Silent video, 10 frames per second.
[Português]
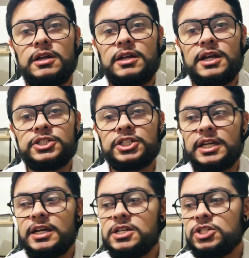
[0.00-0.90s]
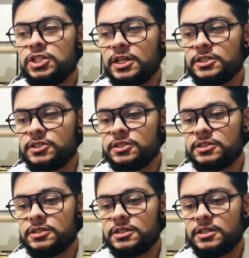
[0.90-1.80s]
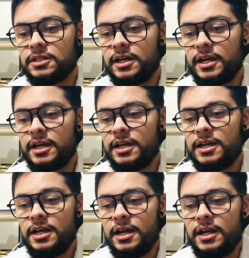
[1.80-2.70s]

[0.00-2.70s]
E as queixas, né?